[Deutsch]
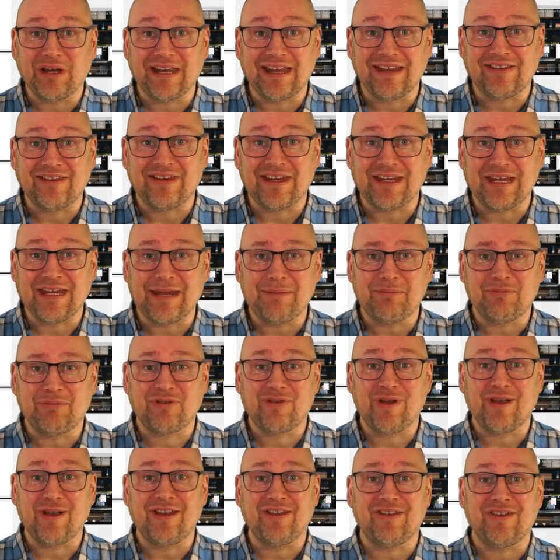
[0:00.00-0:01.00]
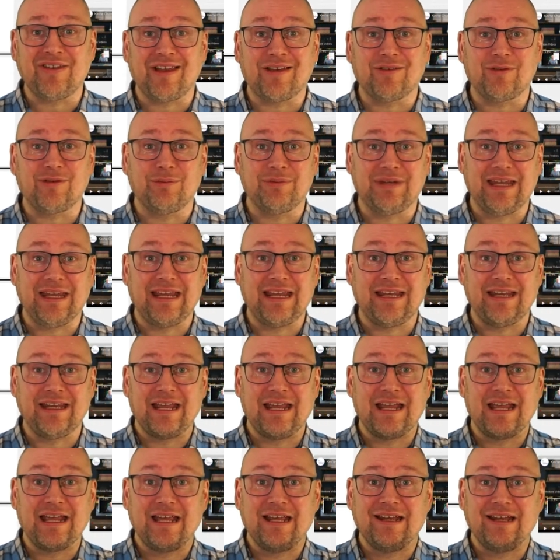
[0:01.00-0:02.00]
es hier gibt, soll es darum gehen,
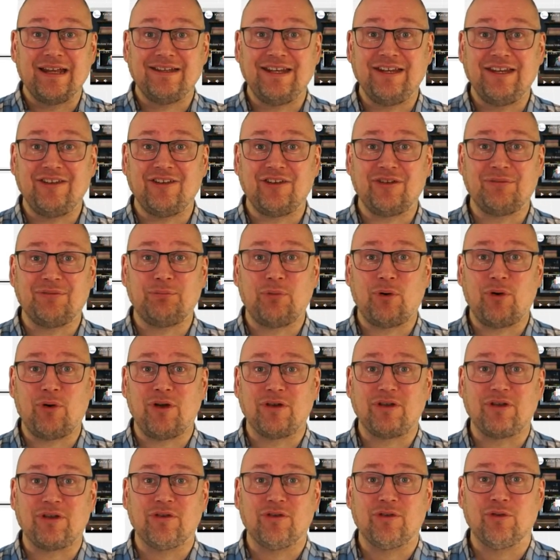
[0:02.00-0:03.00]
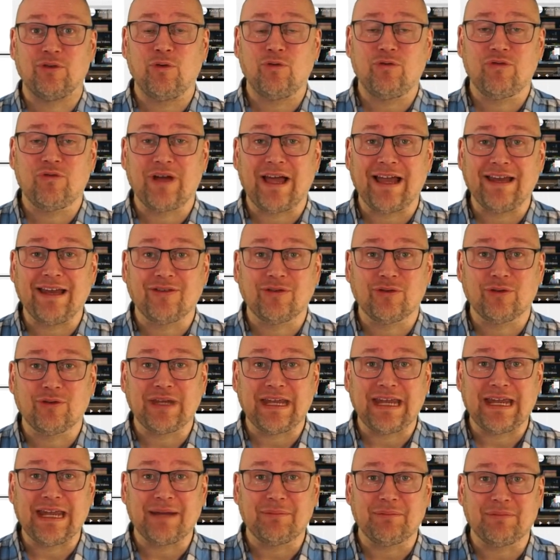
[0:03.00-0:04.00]
dieses Board so
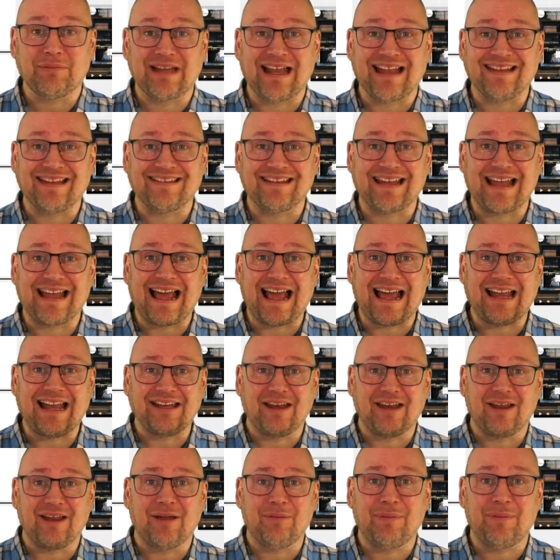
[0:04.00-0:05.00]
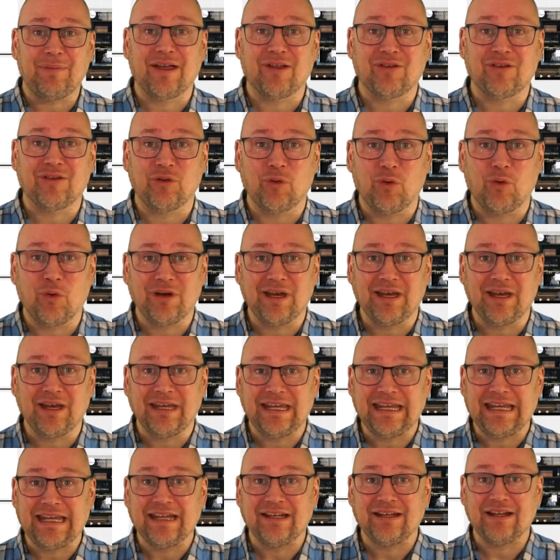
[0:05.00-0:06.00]
freizugeben, dass andere Personen
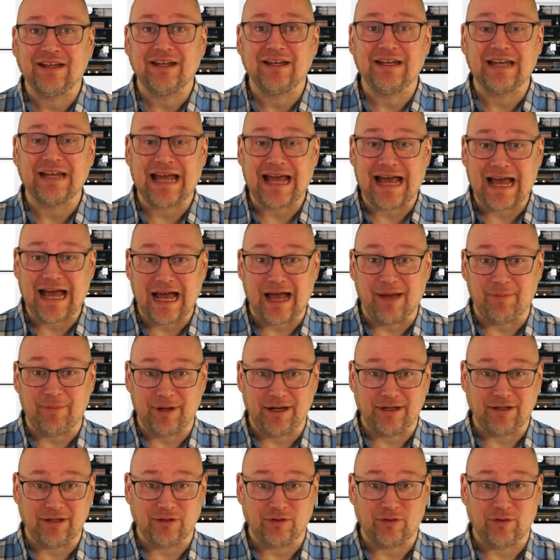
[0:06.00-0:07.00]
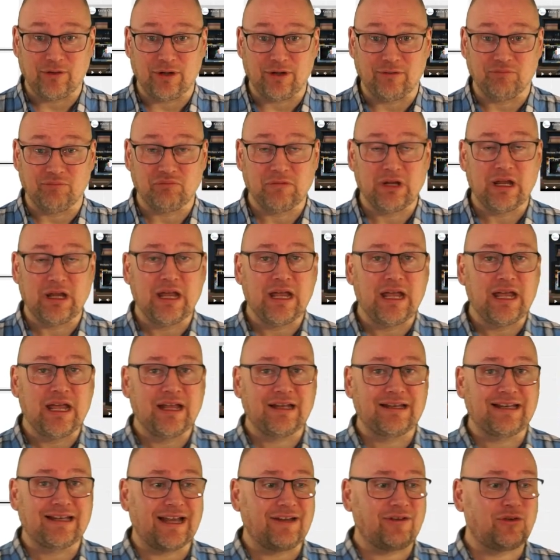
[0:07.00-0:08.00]
hier drin arbeiten können.
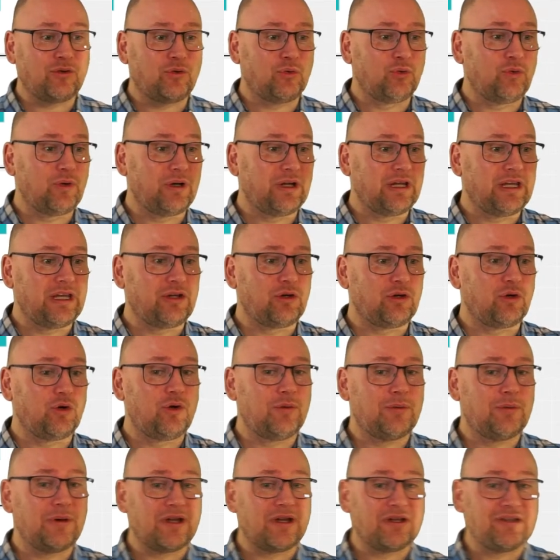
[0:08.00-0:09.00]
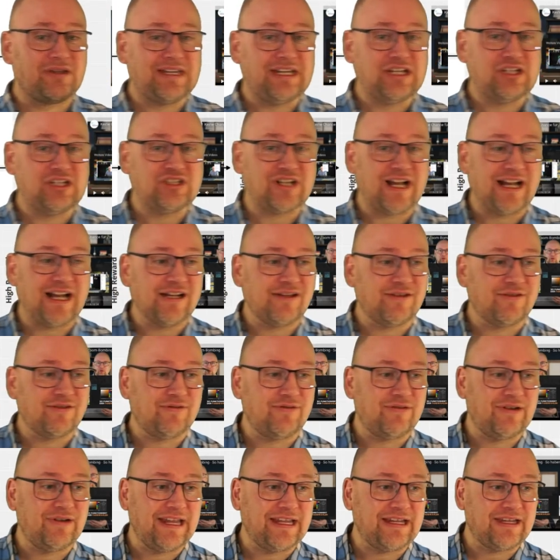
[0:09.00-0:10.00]
Das tue ich über die
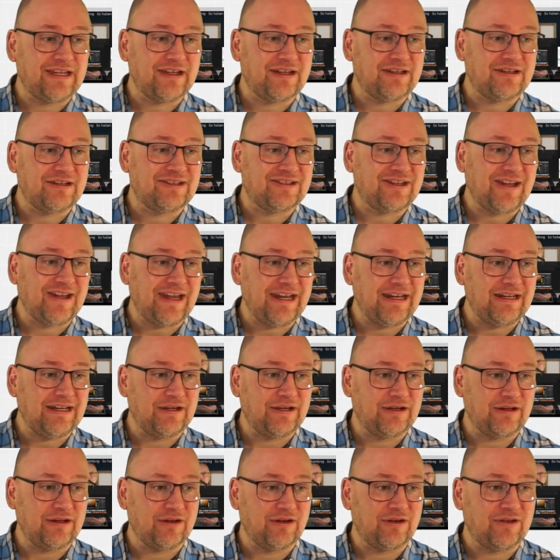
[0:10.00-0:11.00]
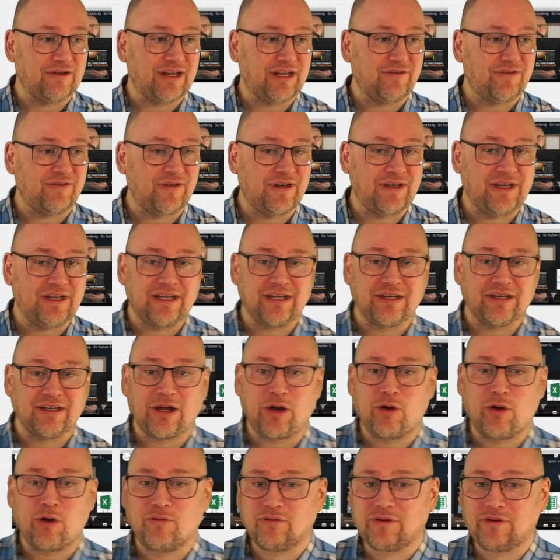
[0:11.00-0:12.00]
Schaltfläche Teilen. Das heißt, wenn ich hier
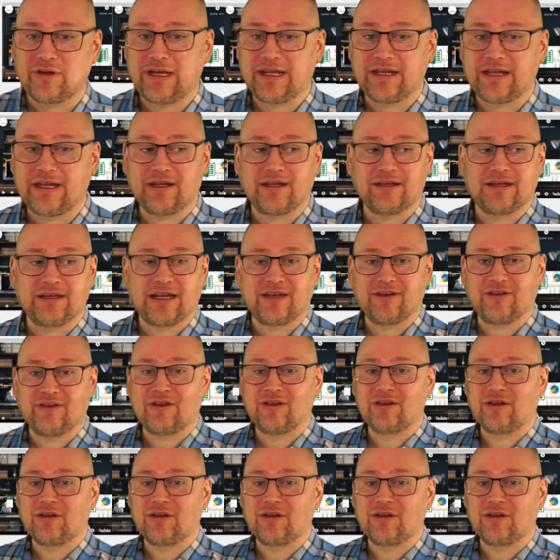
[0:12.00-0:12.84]
draufklicke, dann